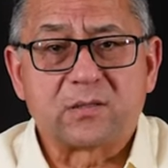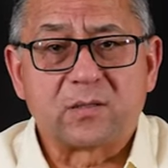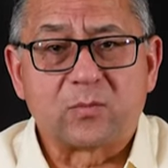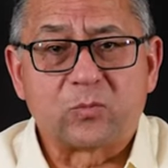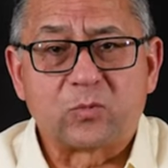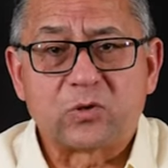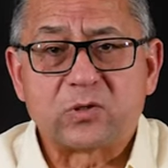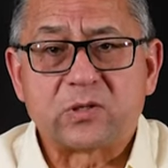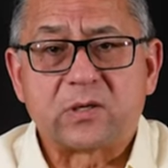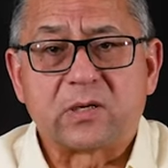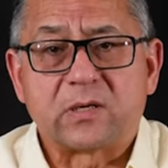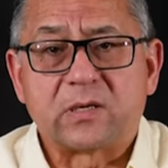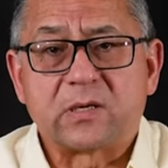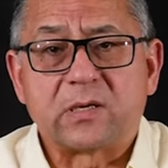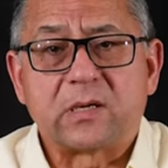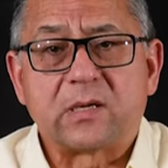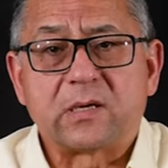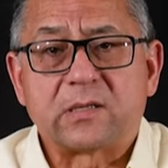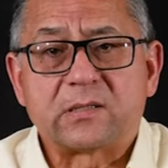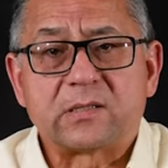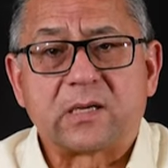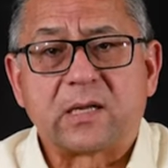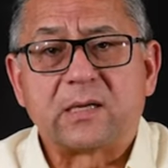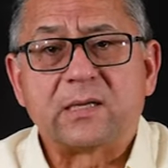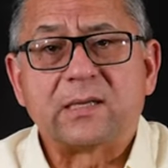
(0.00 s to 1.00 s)

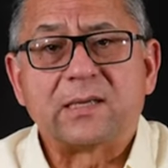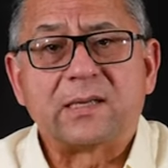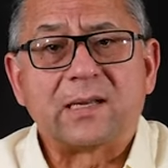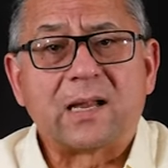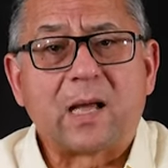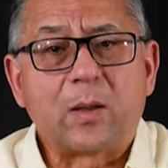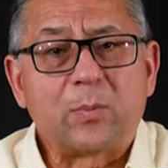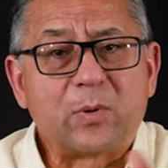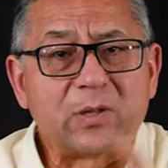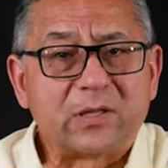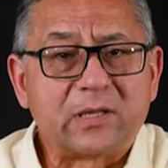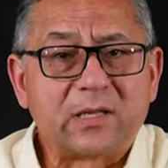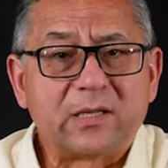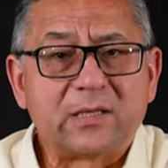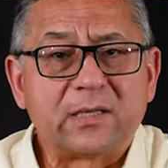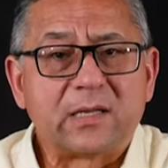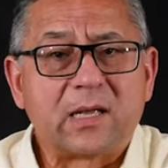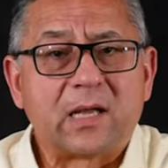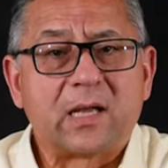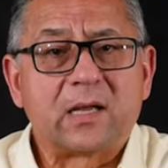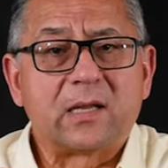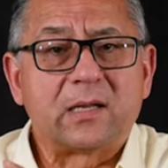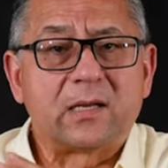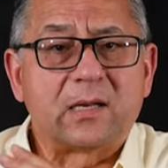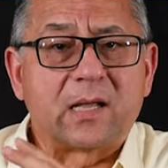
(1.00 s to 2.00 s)
الإرسالية
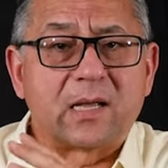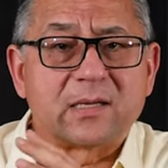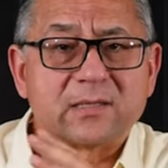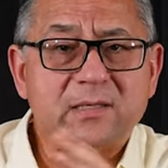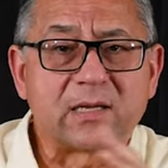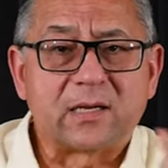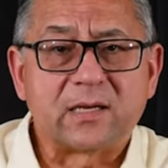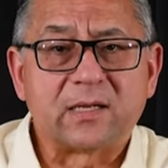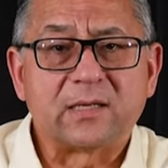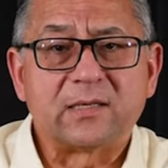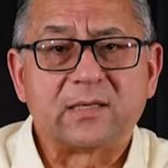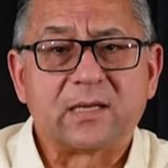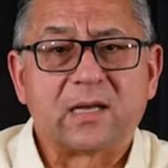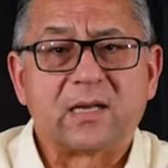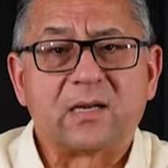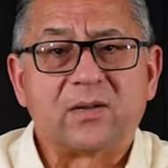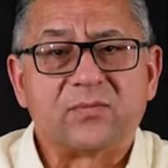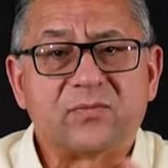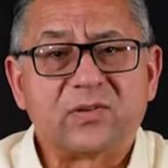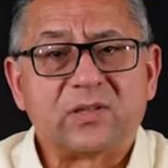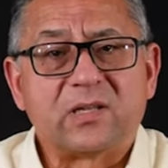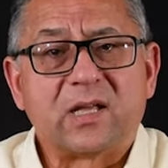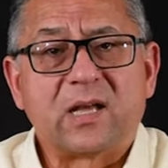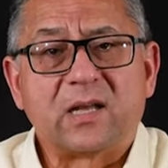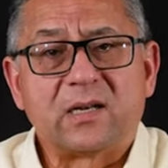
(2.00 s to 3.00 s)
الأبدية الأزلية
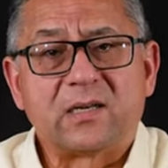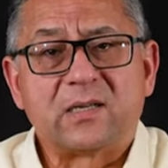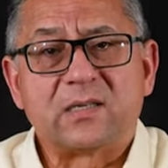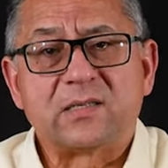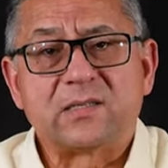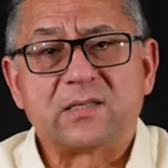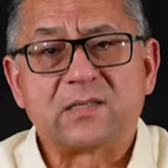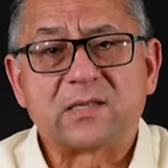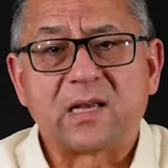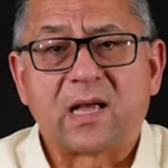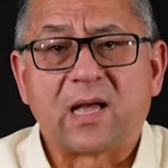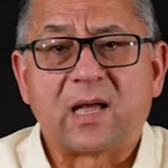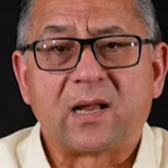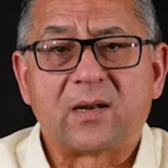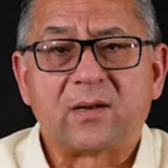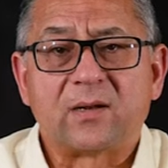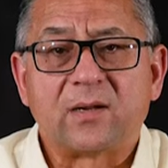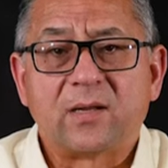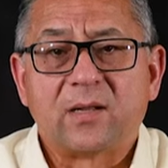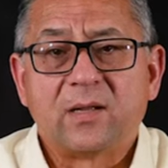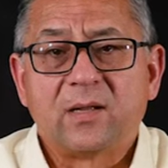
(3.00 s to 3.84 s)
لفداء الإنسان